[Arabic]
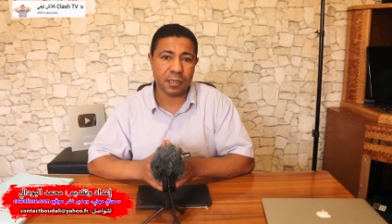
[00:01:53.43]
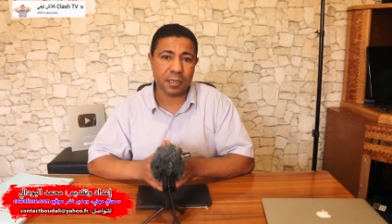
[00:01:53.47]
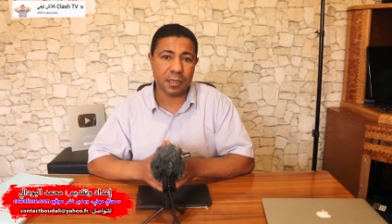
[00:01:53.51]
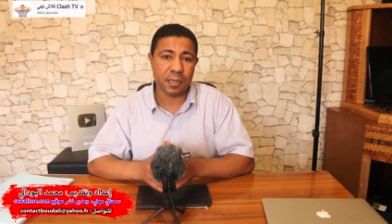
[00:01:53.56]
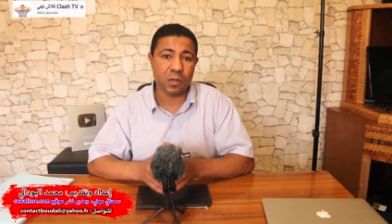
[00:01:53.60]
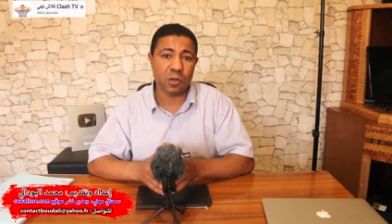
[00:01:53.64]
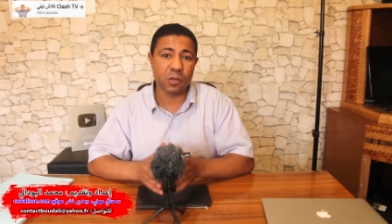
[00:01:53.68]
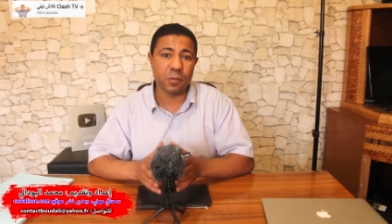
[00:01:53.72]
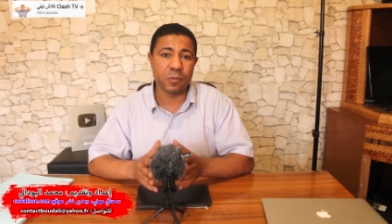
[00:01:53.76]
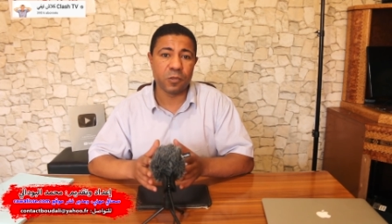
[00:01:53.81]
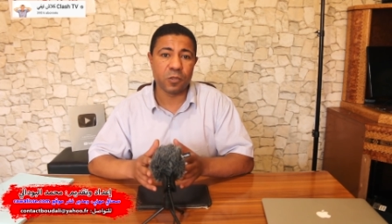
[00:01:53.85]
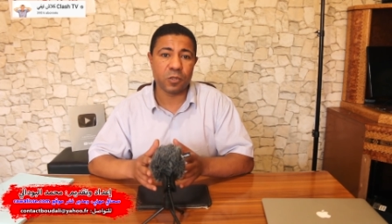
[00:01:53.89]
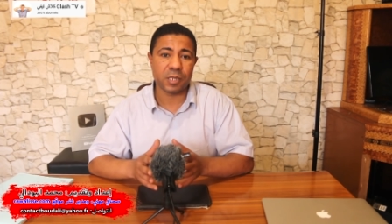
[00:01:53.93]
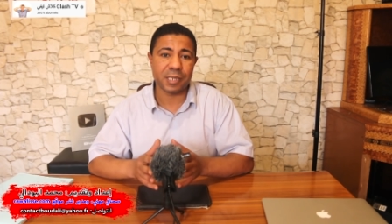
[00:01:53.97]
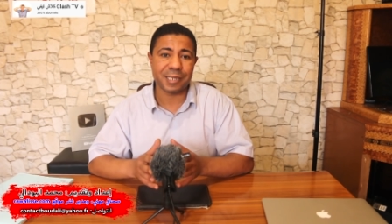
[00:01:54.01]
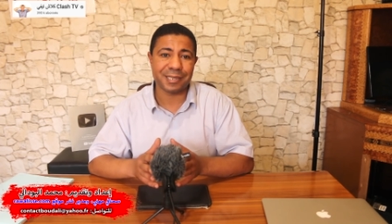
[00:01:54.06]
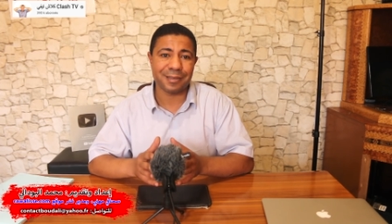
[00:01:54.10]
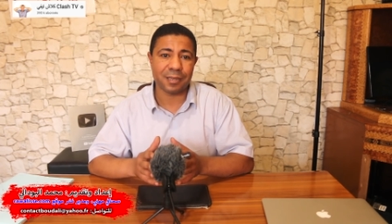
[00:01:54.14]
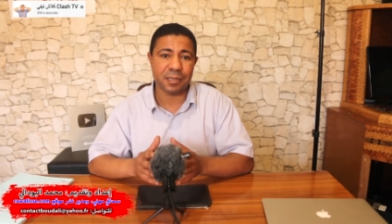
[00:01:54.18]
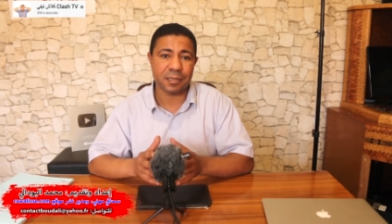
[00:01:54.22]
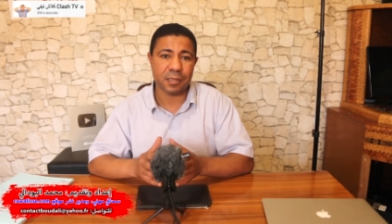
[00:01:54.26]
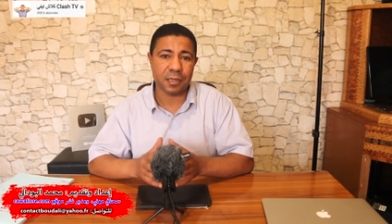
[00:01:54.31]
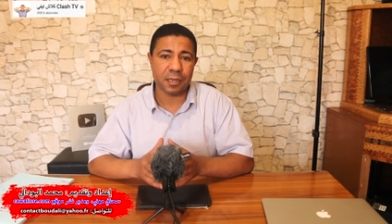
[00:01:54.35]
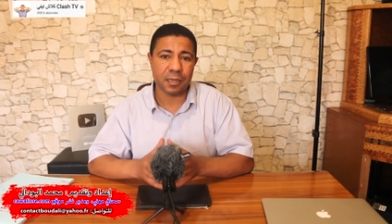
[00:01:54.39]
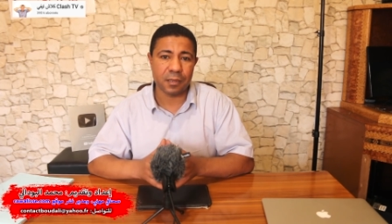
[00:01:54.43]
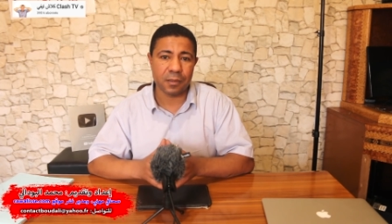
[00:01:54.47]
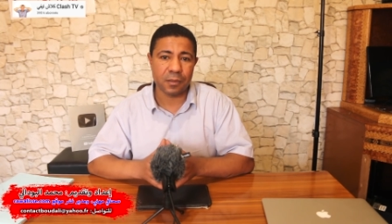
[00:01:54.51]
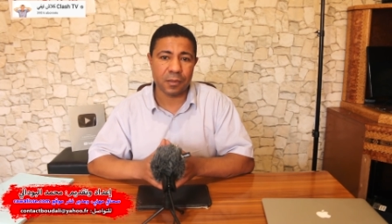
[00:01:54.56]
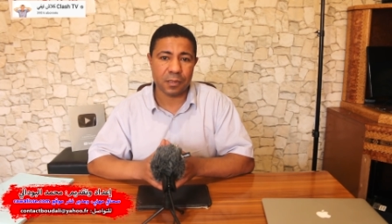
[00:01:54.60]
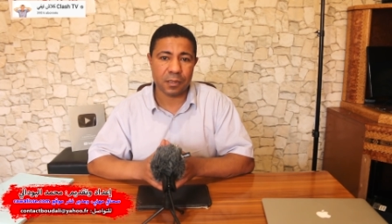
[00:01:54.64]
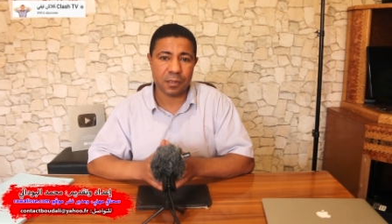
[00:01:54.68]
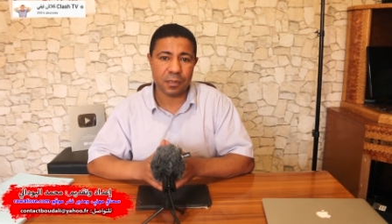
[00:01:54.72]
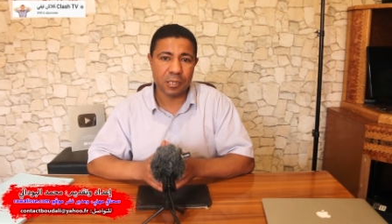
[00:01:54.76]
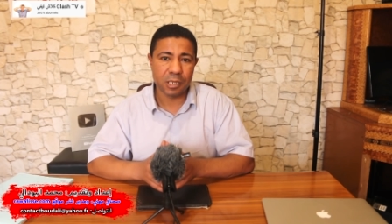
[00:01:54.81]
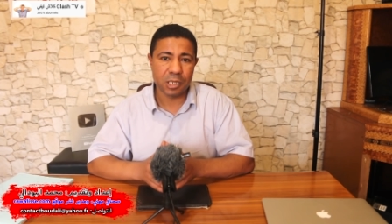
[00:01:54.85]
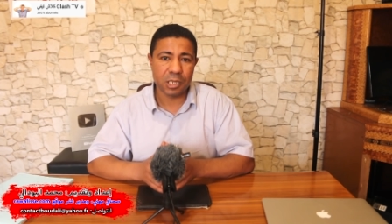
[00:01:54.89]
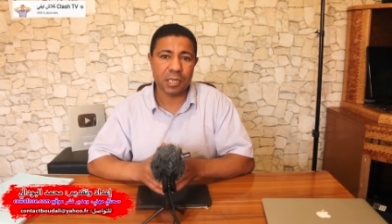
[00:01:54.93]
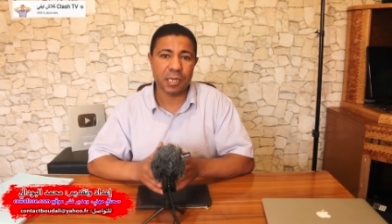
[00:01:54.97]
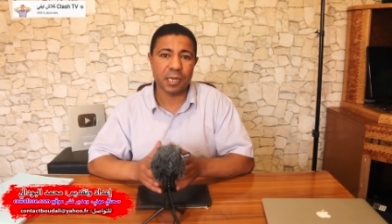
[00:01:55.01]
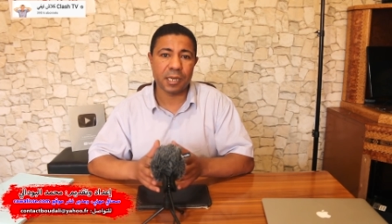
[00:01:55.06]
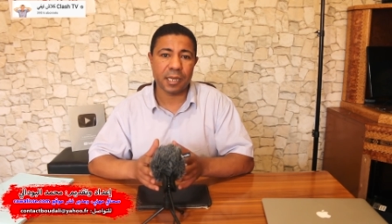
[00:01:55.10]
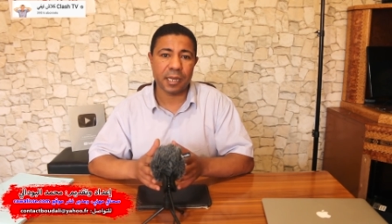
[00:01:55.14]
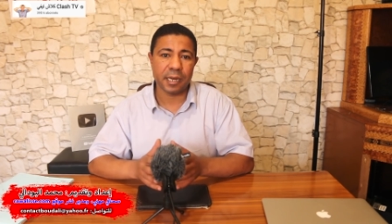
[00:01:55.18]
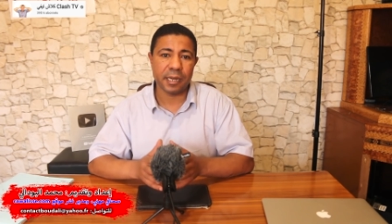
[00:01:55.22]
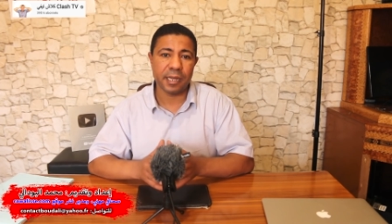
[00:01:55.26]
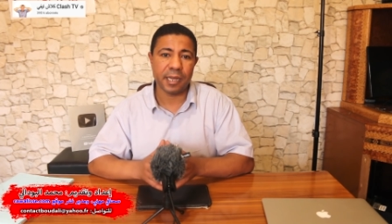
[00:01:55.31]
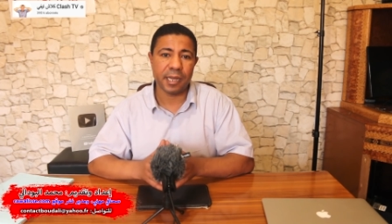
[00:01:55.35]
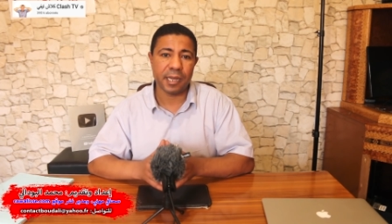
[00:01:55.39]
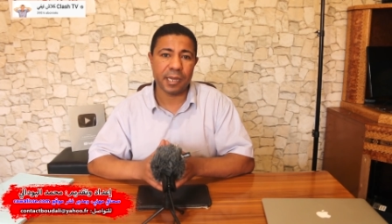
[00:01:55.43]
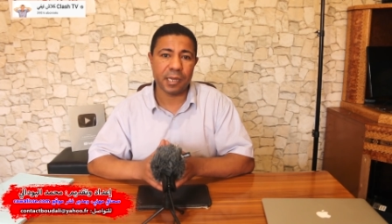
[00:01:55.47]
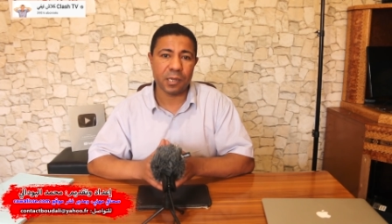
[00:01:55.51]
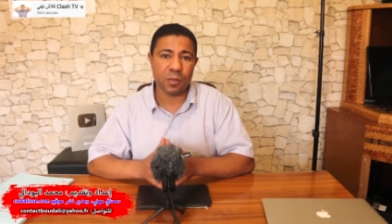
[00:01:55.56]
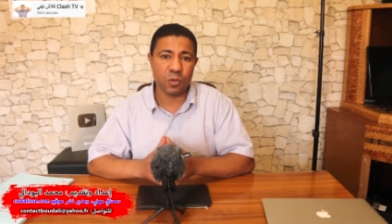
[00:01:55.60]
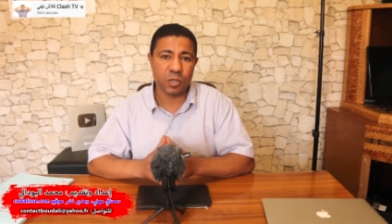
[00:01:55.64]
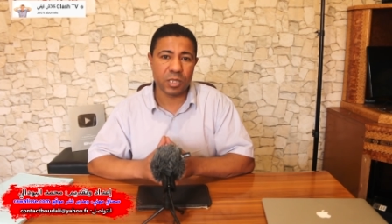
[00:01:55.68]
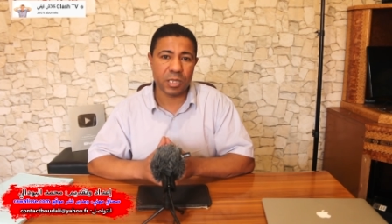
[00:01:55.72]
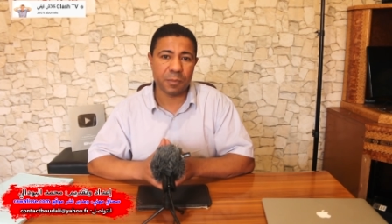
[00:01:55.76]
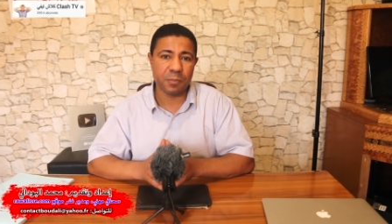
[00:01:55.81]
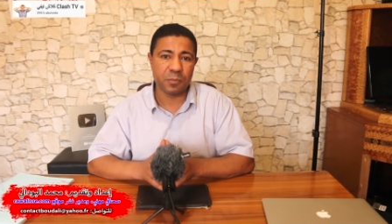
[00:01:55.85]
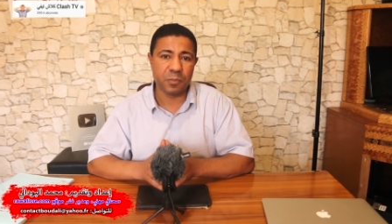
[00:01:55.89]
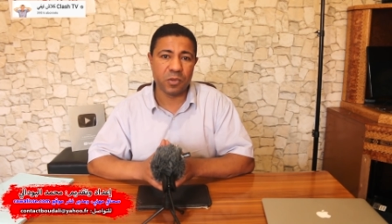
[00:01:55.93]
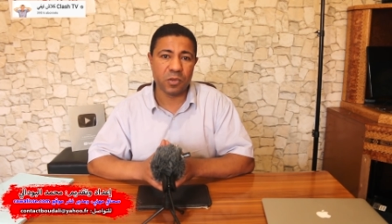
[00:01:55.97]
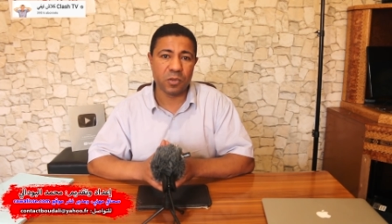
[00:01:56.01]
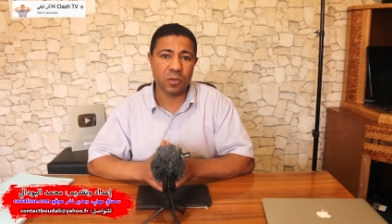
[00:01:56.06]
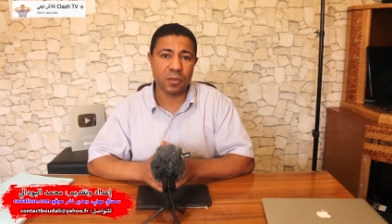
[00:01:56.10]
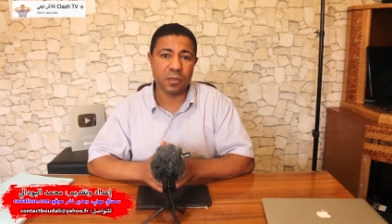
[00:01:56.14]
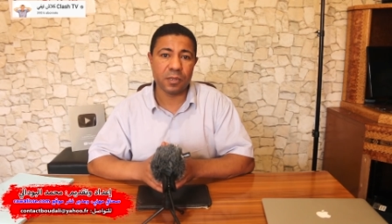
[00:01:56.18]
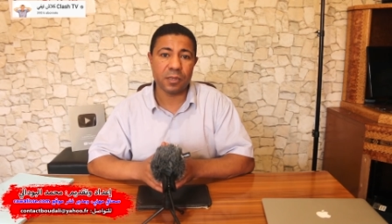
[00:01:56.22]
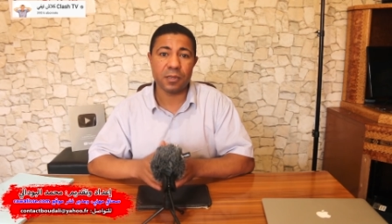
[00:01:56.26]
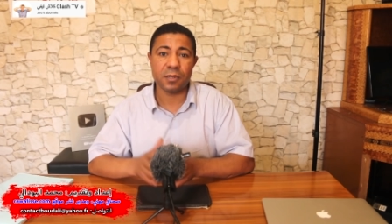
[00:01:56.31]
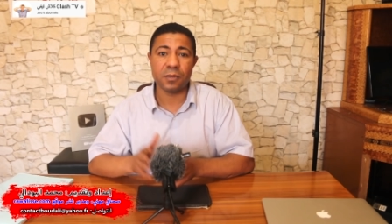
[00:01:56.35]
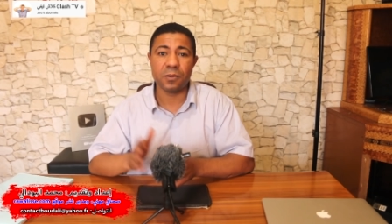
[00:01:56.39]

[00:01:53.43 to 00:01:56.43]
رموز التسلط شنقريحة وتبون